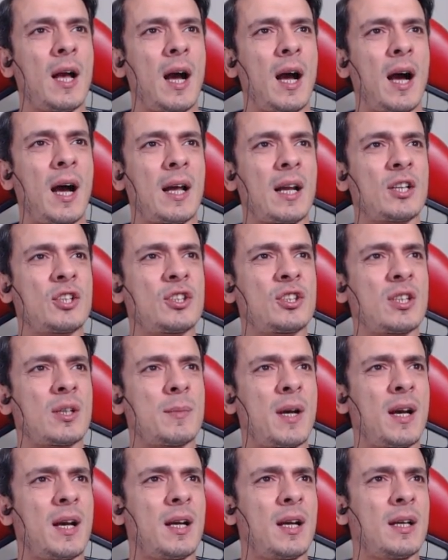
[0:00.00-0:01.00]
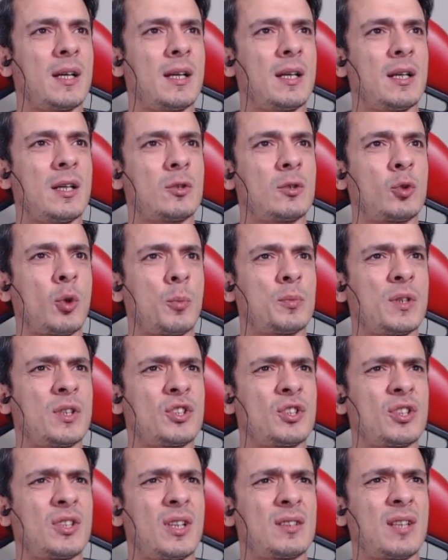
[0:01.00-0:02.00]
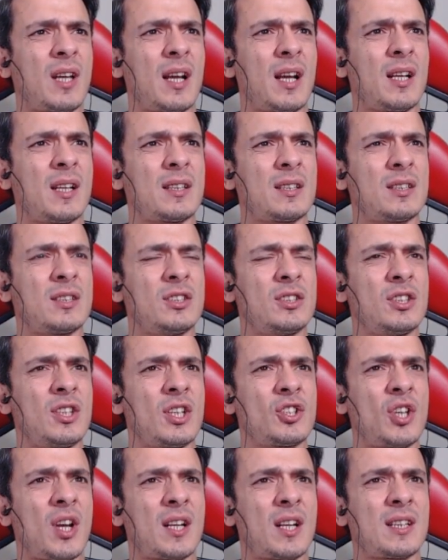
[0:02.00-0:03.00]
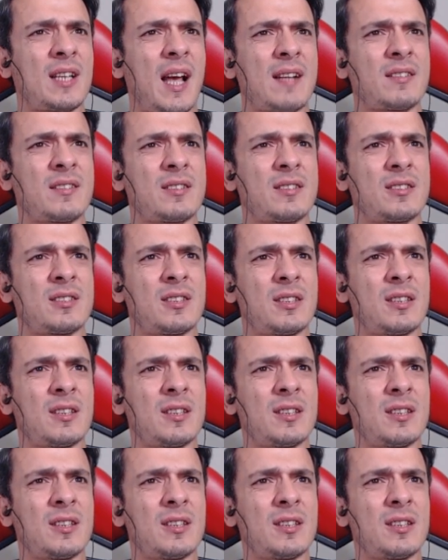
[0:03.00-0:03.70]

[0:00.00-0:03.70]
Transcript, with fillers: Araştırma, e, toplayıcı detayları, yiyecekler,